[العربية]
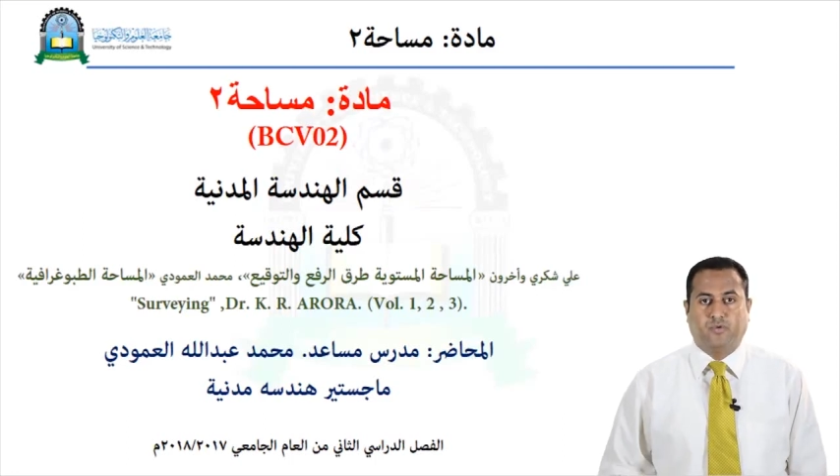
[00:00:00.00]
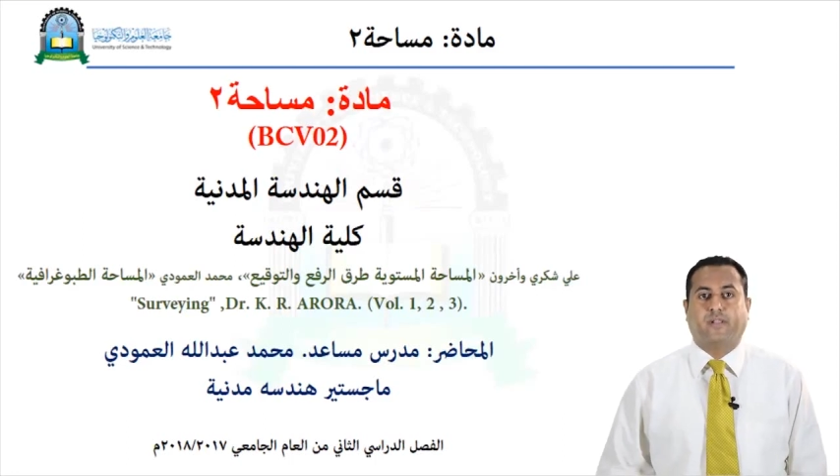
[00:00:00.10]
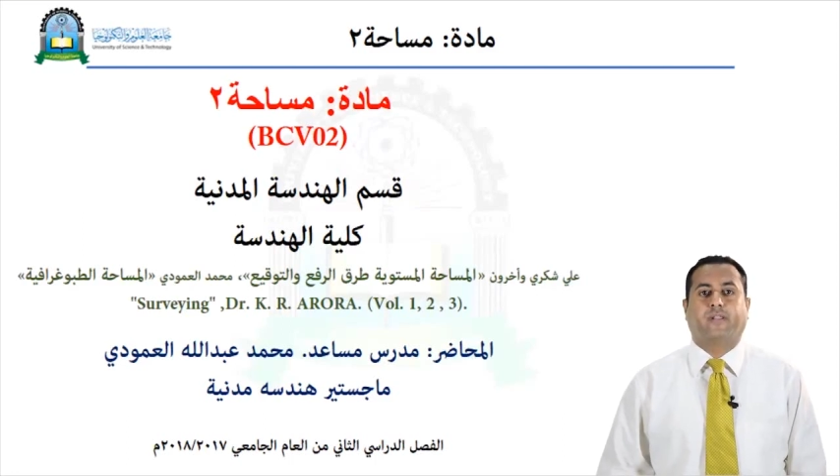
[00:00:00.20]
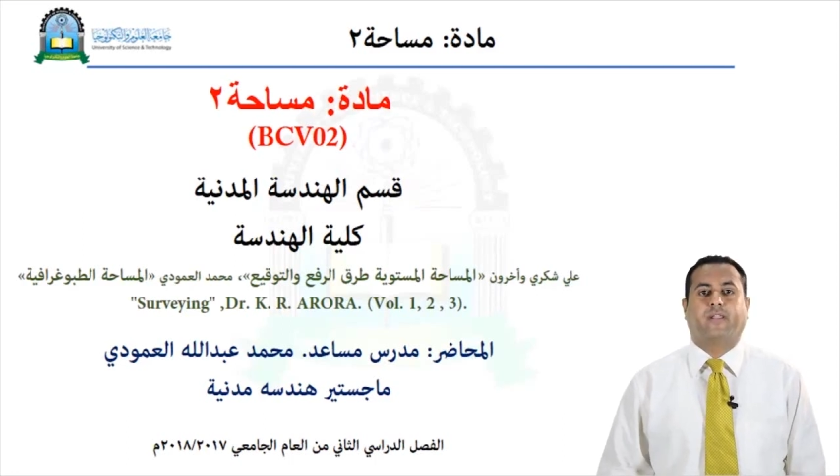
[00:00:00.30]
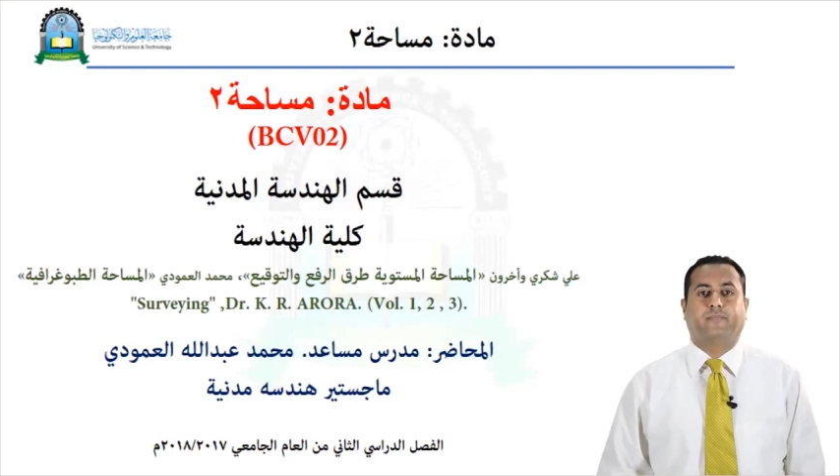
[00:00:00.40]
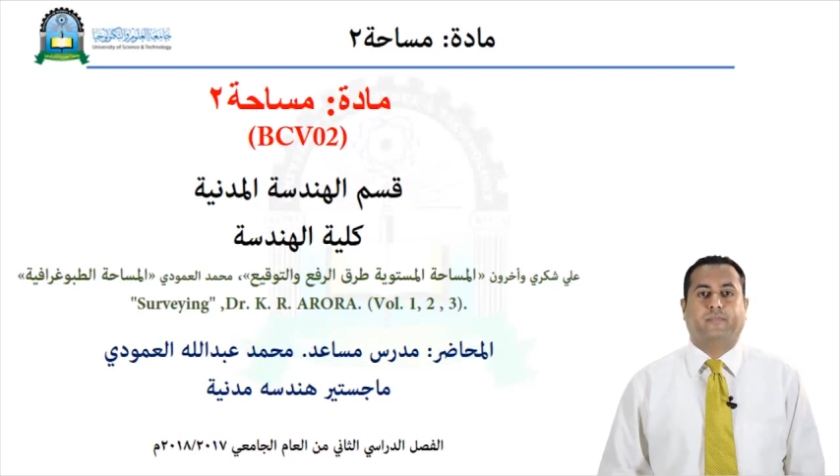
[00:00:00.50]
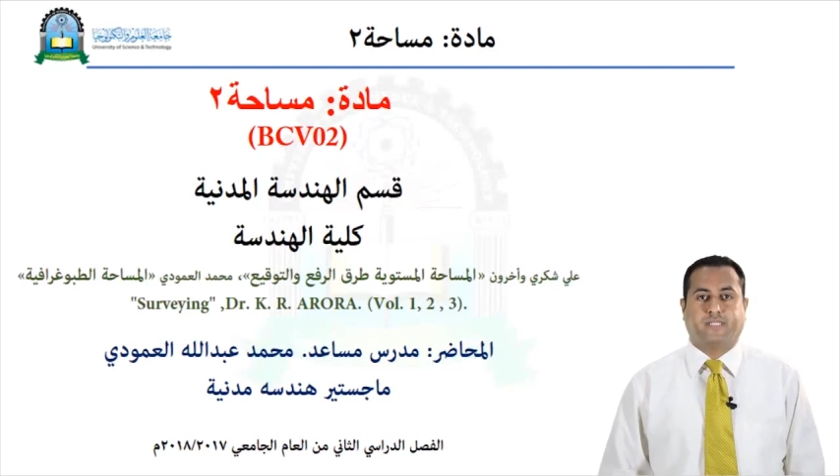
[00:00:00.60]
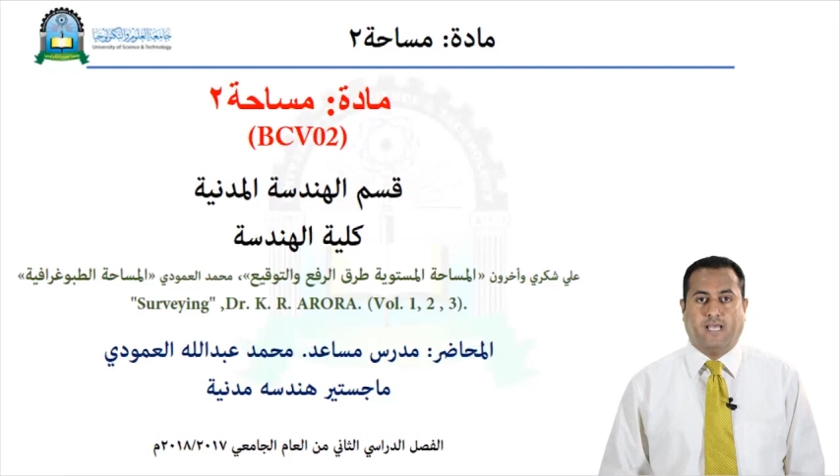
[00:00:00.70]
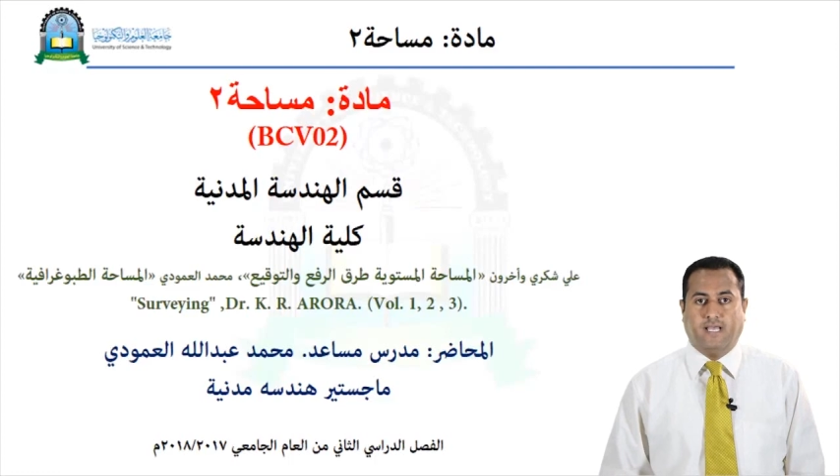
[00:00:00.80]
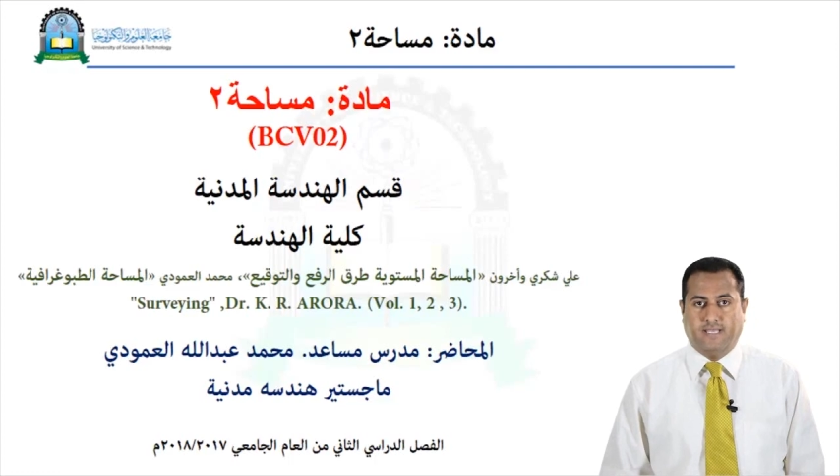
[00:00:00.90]
مقرر
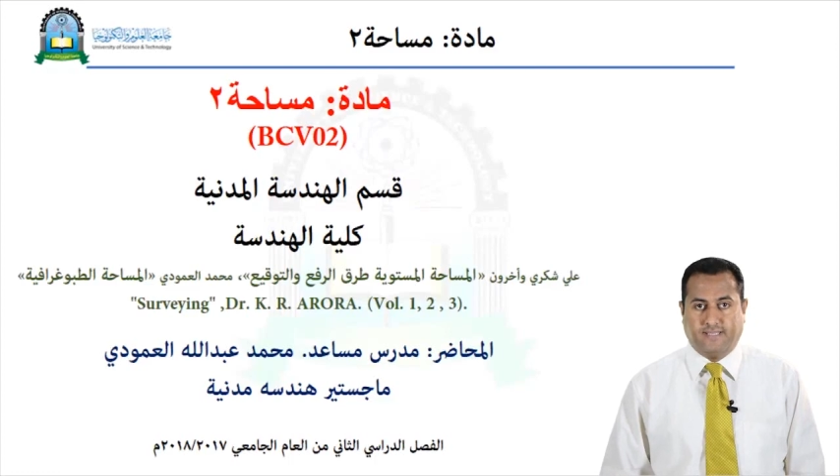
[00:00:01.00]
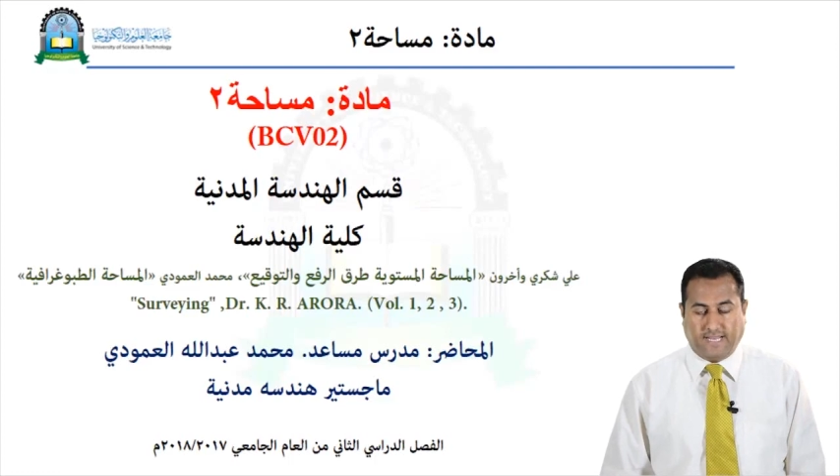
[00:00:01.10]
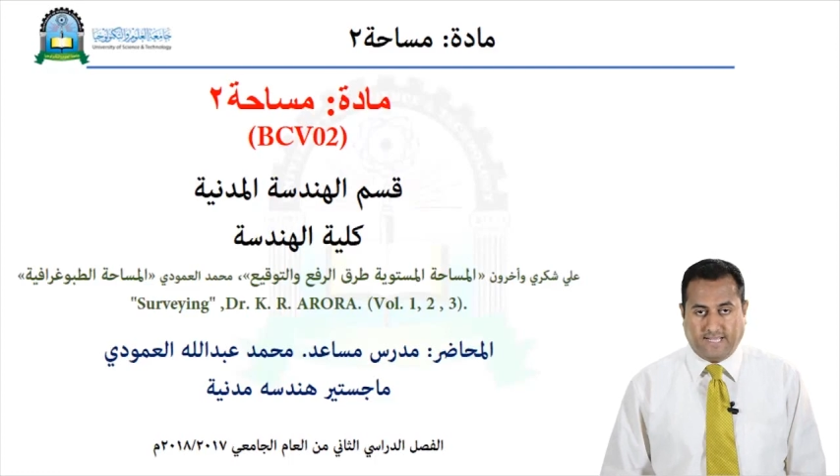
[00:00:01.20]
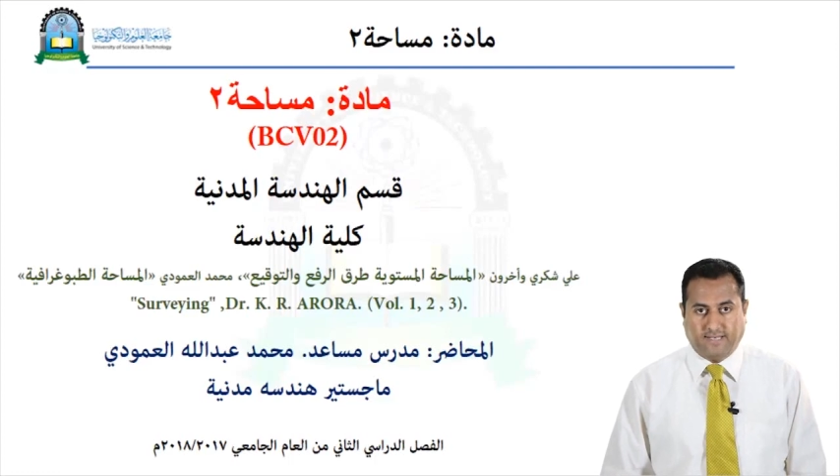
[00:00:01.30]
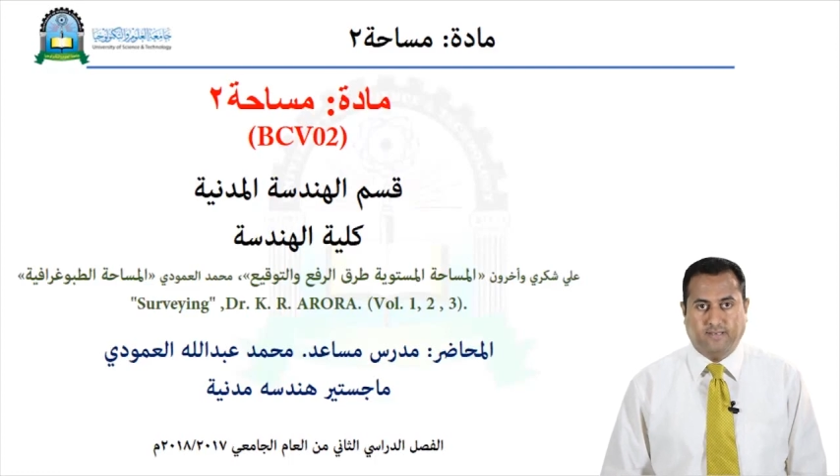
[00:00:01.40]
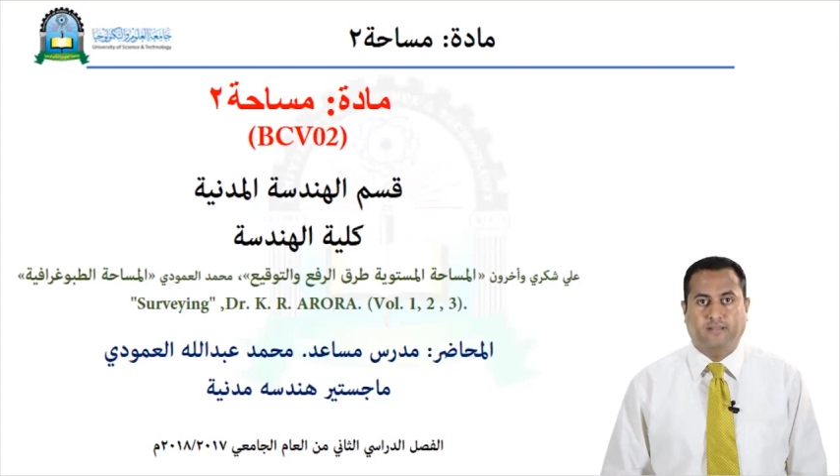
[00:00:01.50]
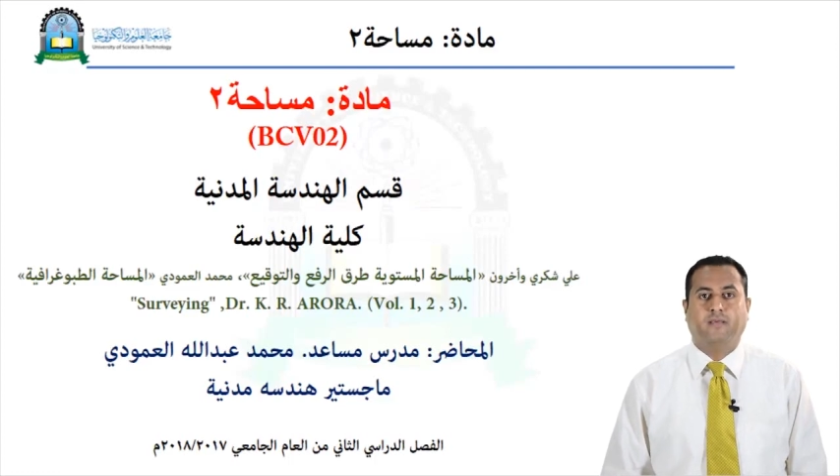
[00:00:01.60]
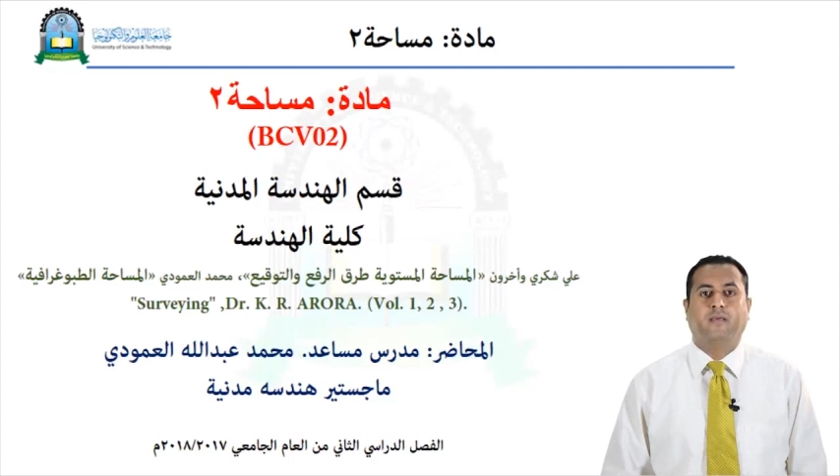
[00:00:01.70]
مساحة اثنين